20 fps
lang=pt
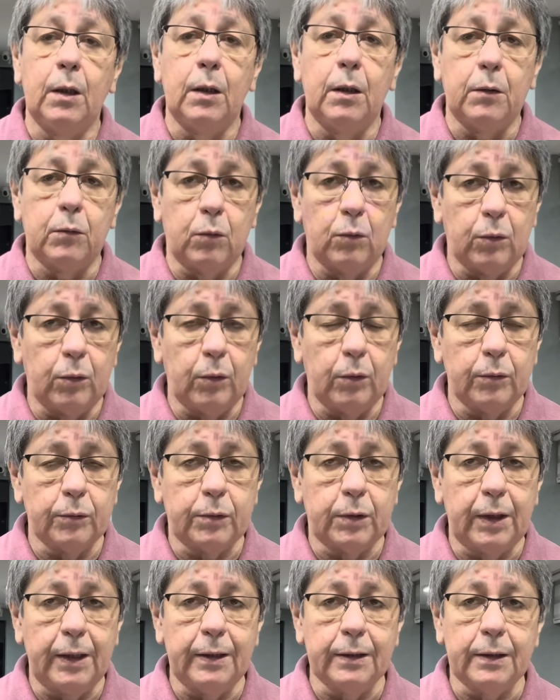com
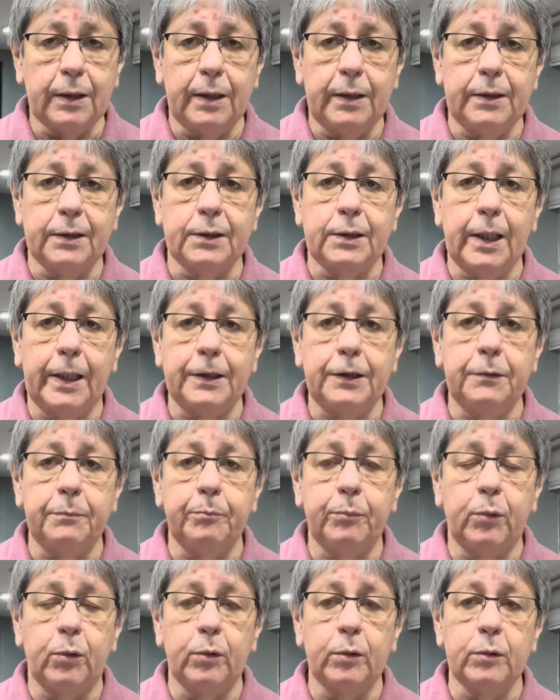37
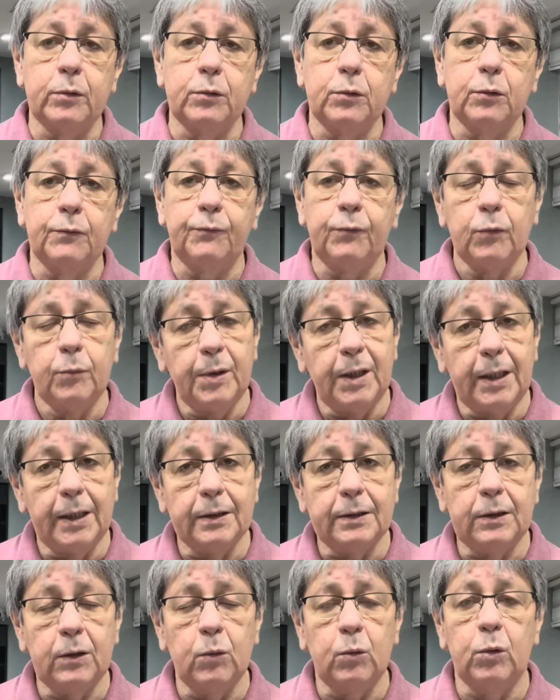pontos. O
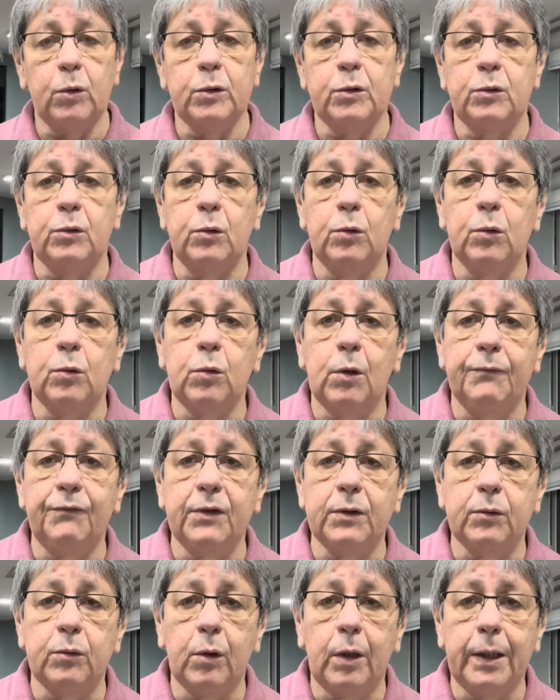Fluminense encostou com a
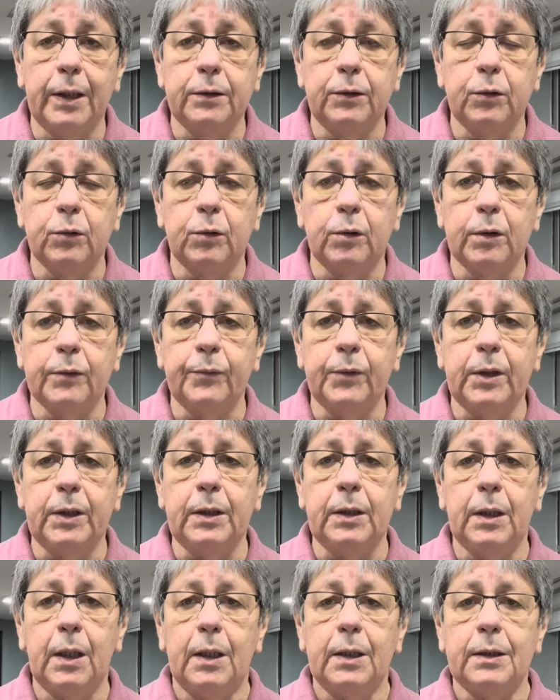vitória de ontem,
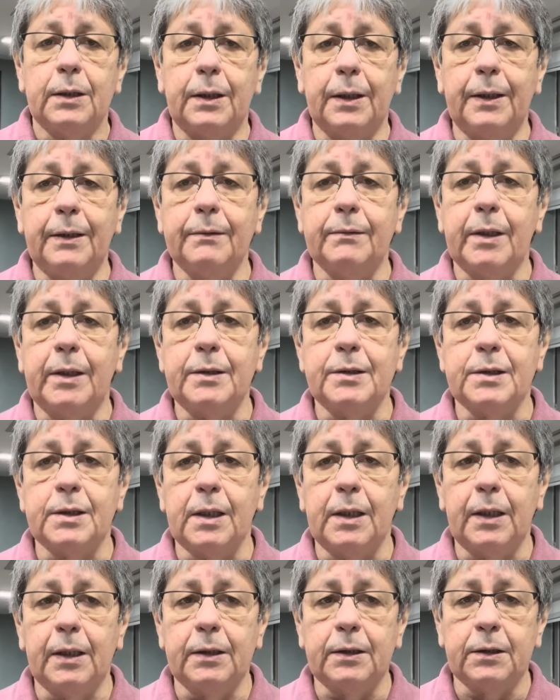
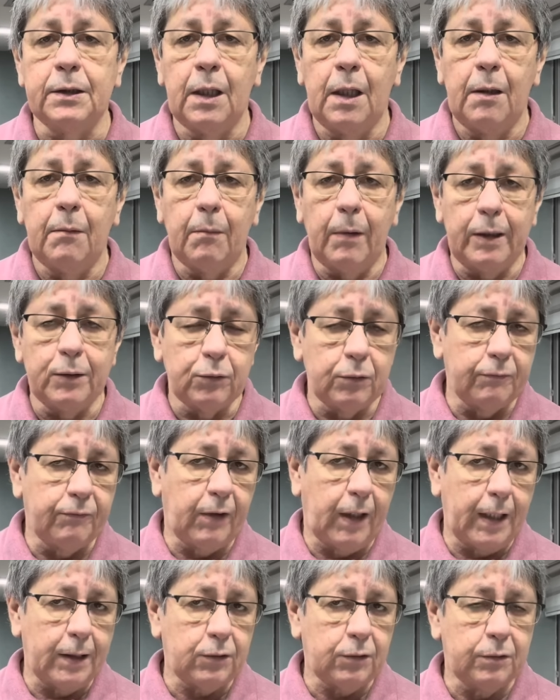36, mas o
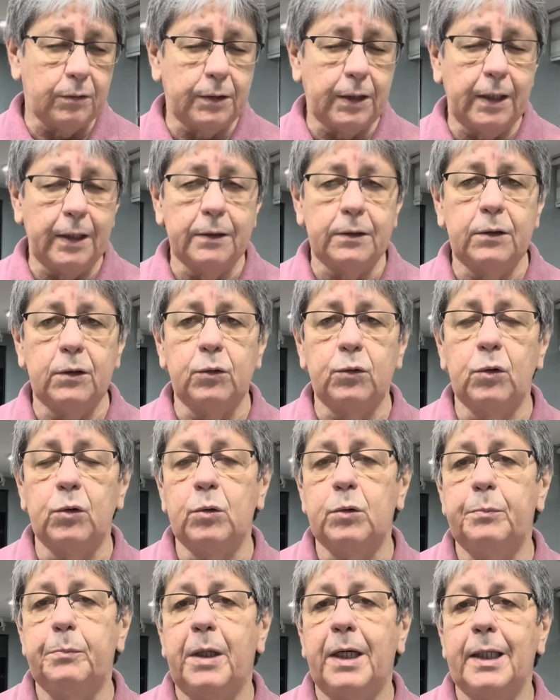Vasco tem esse
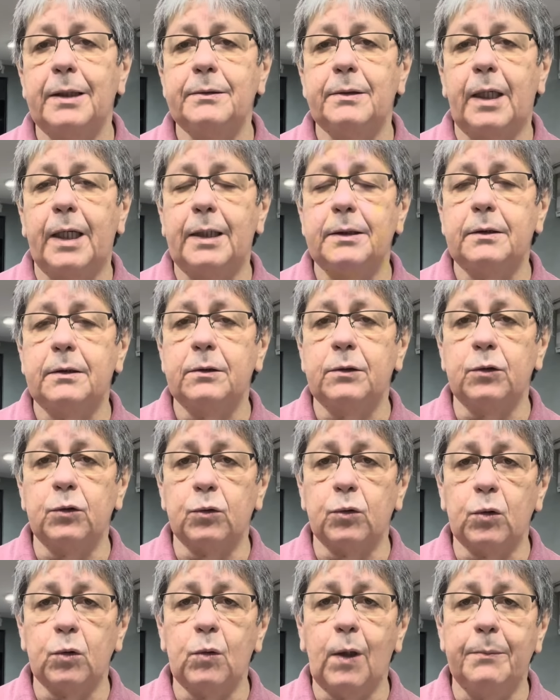jogo para trás, esse
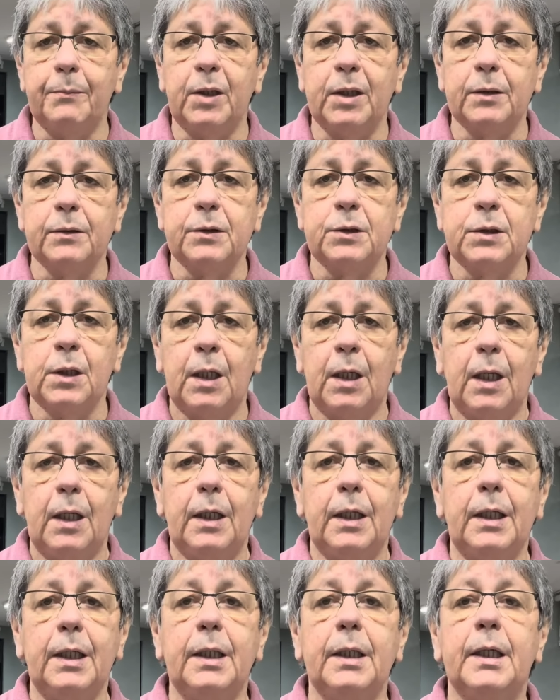jogo a menos
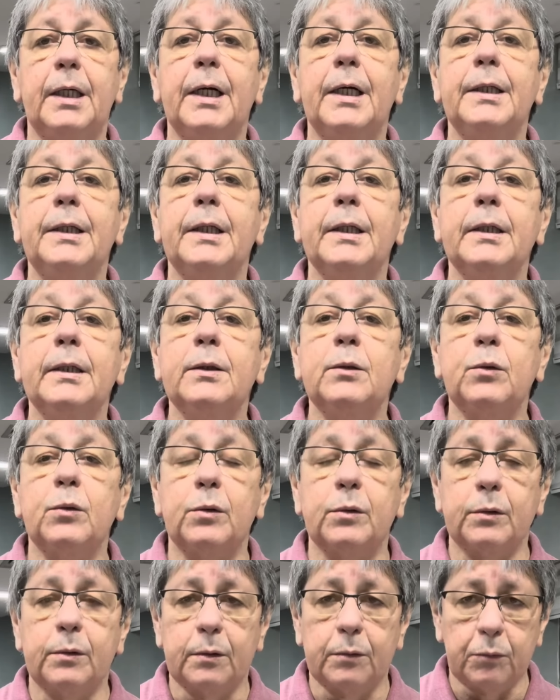e ganhando
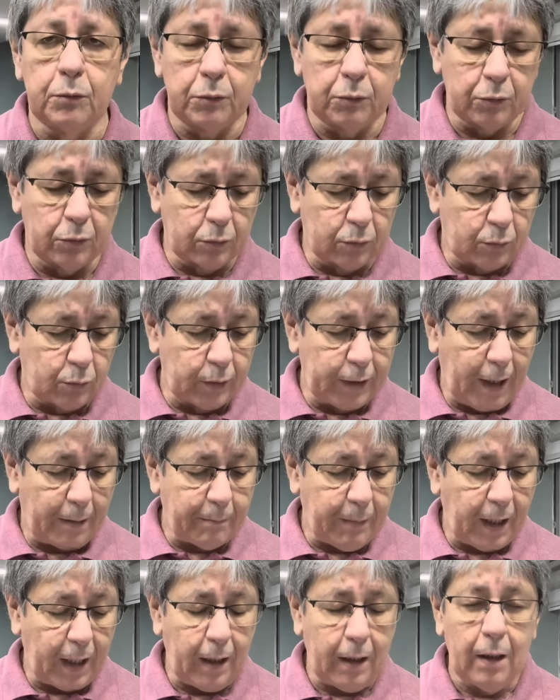do
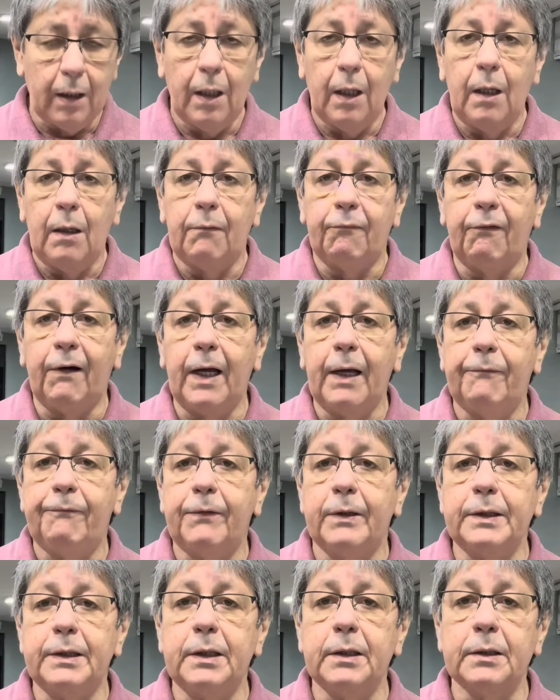Cuiabá vai
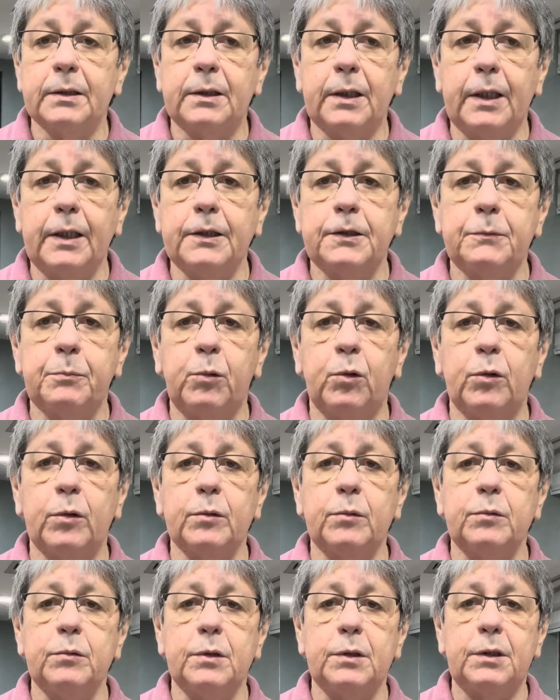fazer três
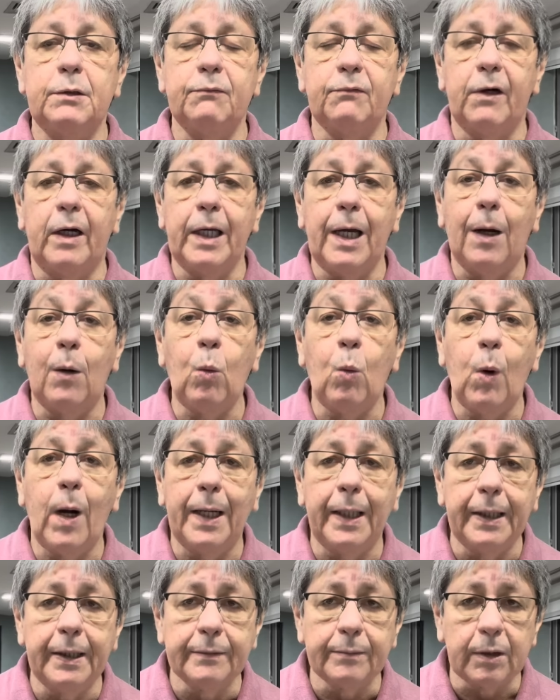pontos e vai a
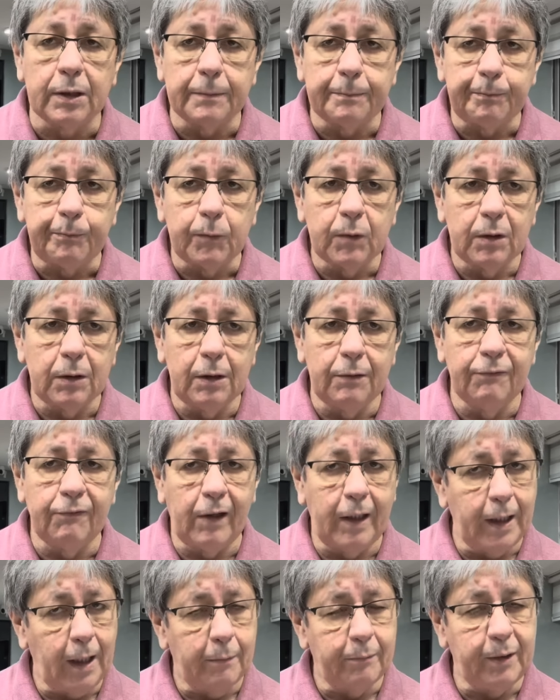40 e
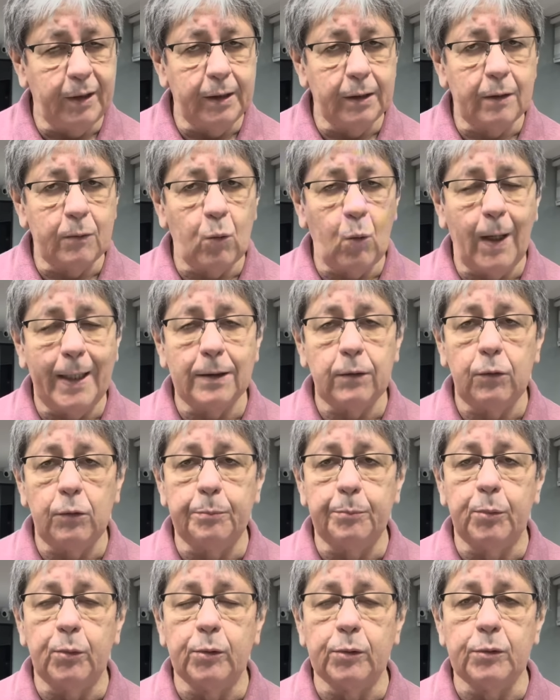vai abrir quatro
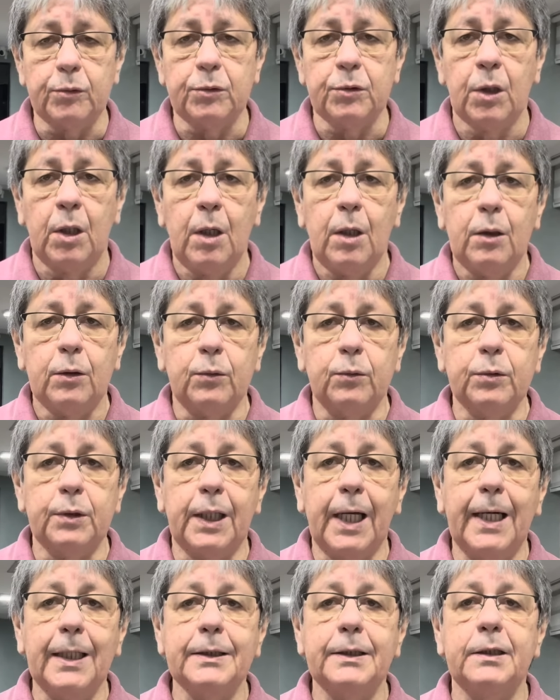pontos do
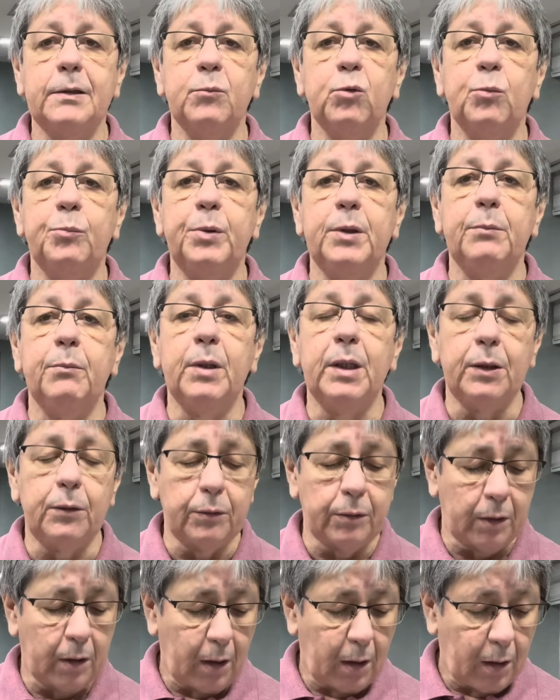11
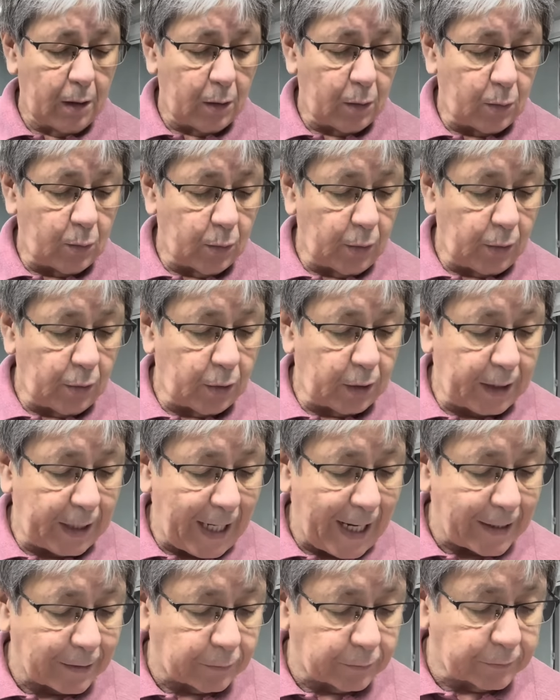primeiro
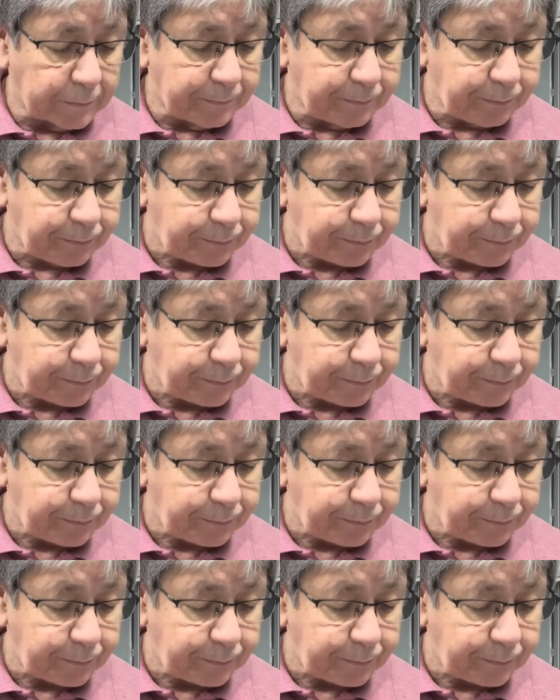colocado.